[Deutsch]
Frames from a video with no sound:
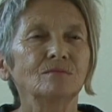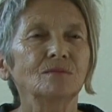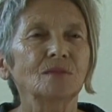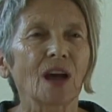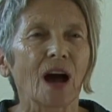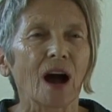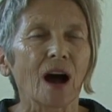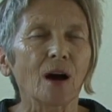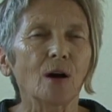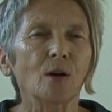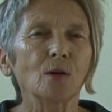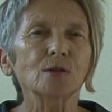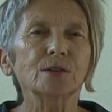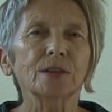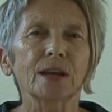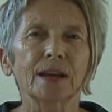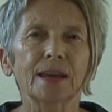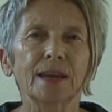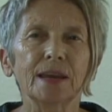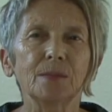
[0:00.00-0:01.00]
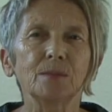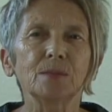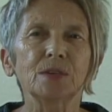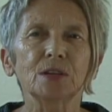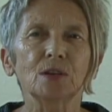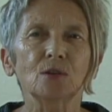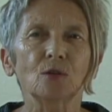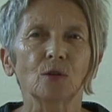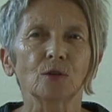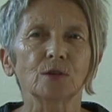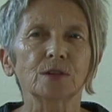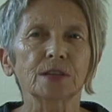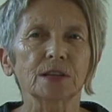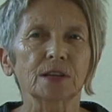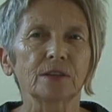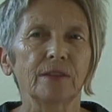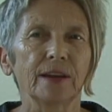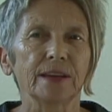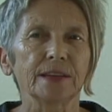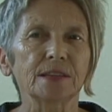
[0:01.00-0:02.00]
Daraus ergeben sich
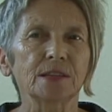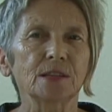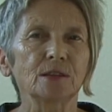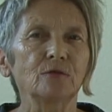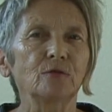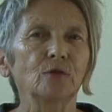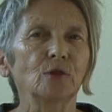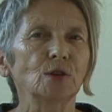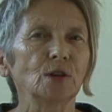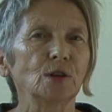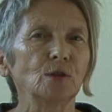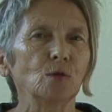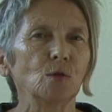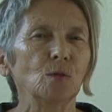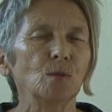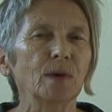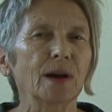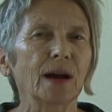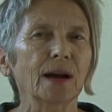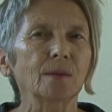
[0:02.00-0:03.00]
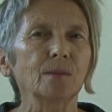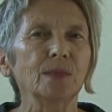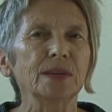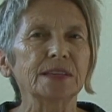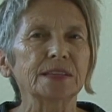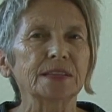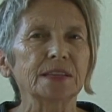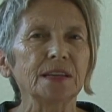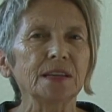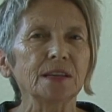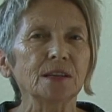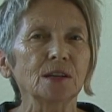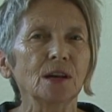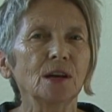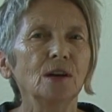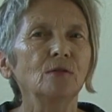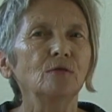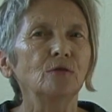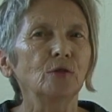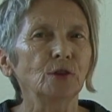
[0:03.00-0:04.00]
Konsequenzen für den Umgang mit sich,
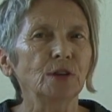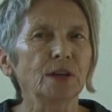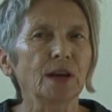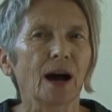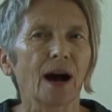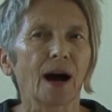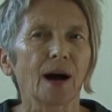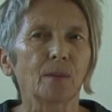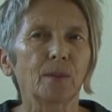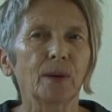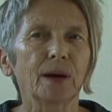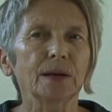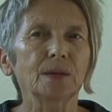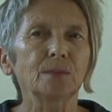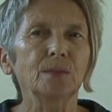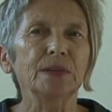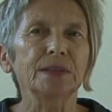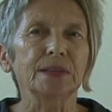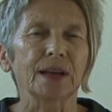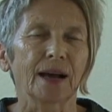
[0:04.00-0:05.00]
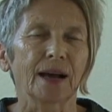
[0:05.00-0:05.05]
für die Arbeit mit